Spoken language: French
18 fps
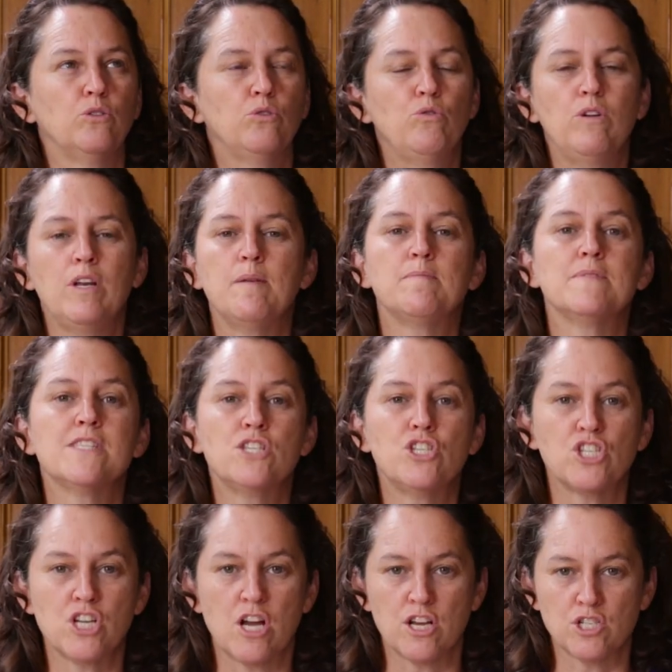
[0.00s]
tous les
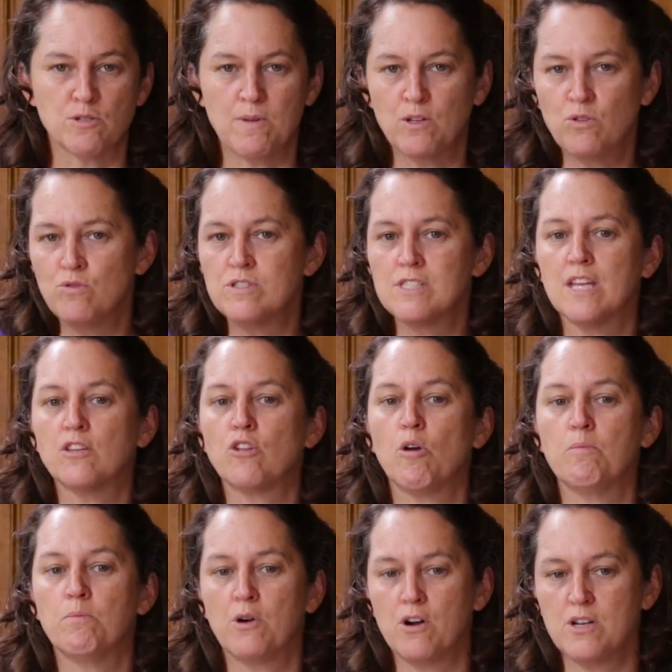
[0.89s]
petits changements, tout ce qui
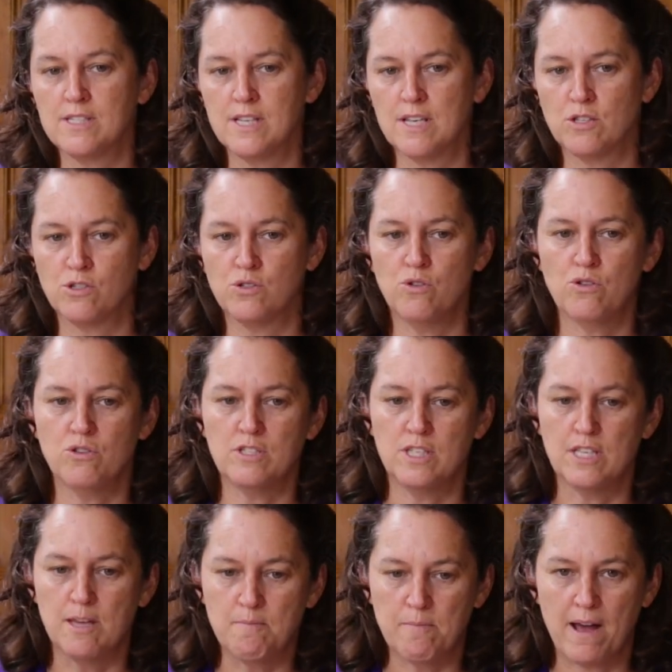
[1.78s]
est un
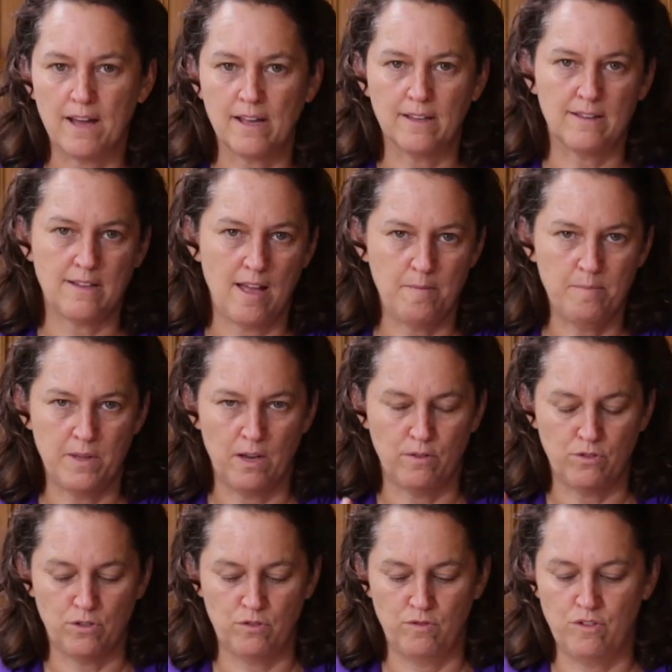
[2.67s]
processus qui est par étapes
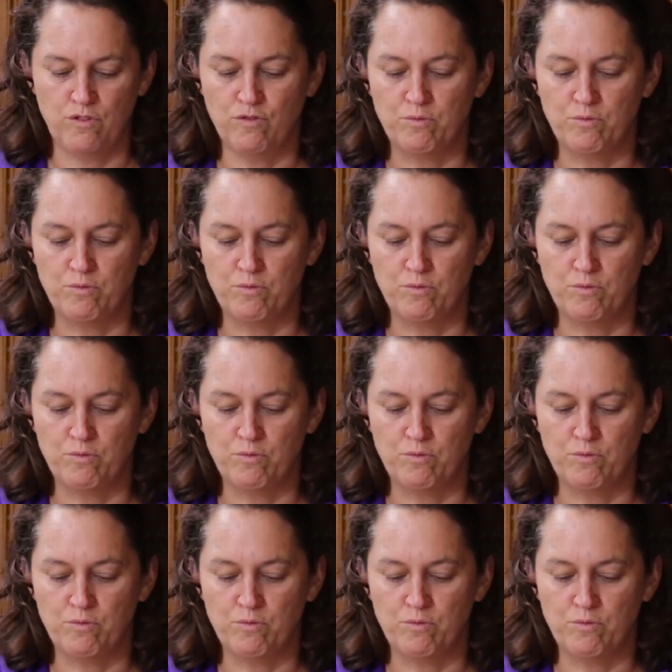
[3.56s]
dans votre vie.